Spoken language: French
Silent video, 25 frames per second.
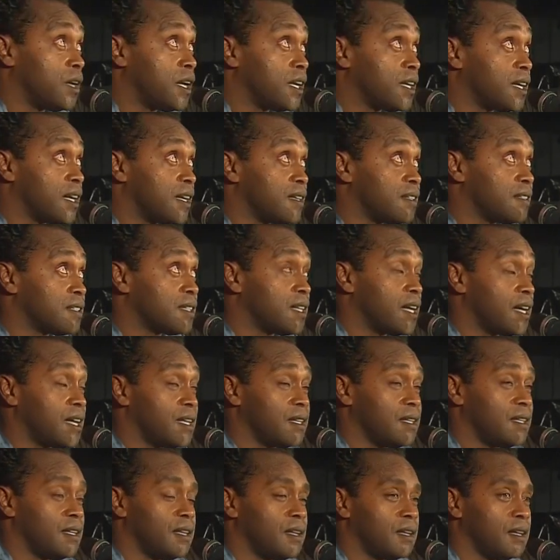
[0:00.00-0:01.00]
la
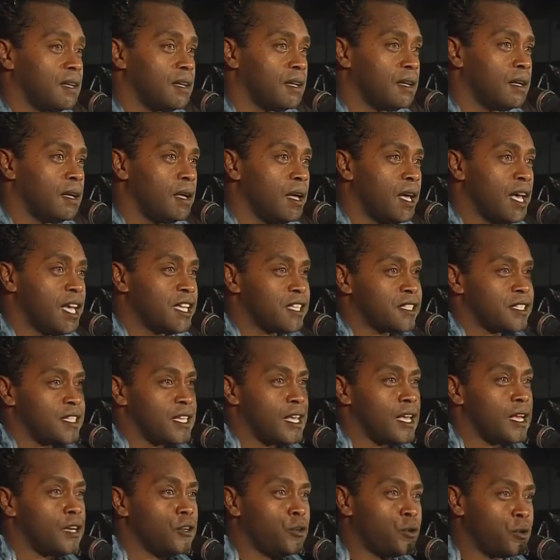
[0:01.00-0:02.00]
cascade, si
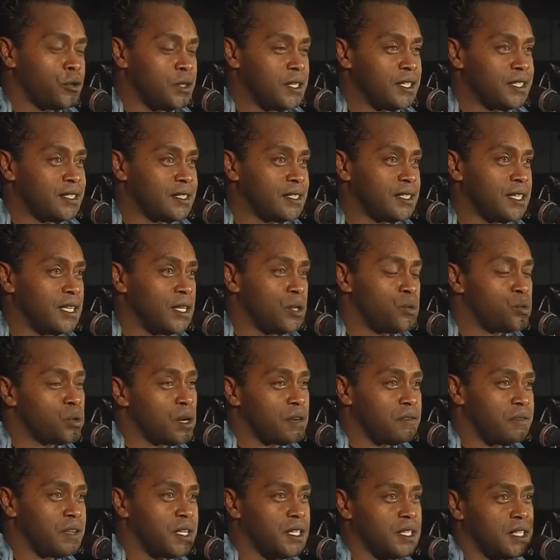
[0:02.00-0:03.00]
elle connaissait ou
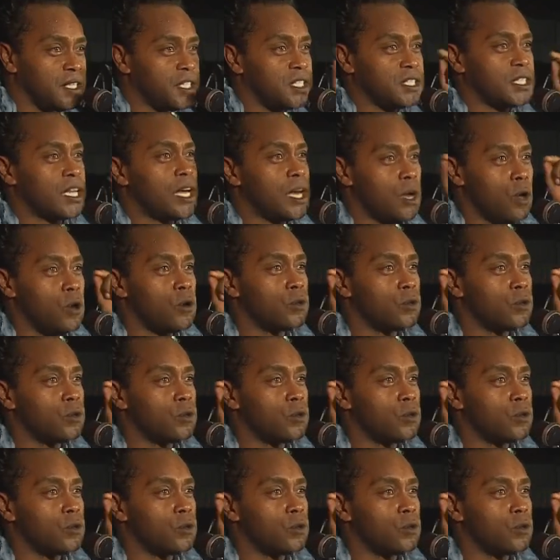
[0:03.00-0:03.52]
avait déjà